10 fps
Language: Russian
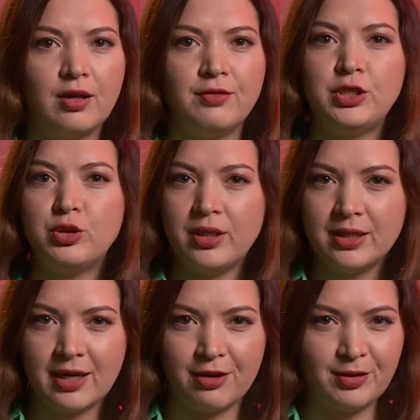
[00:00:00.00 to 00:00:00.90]

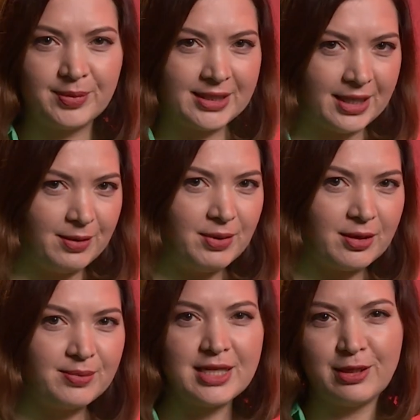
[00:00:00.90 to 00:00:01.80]
Видеоигровым
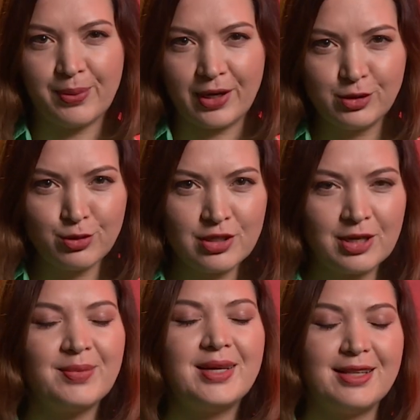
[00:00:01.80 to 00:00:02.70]
стримером,
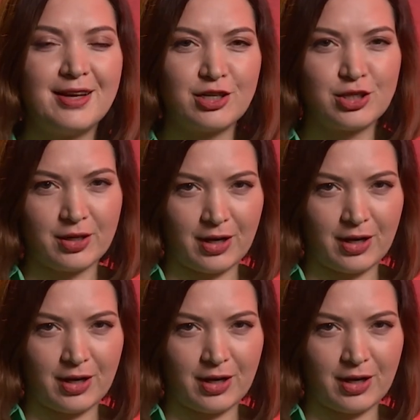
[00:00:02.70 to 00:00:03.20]
телепродюсером и даже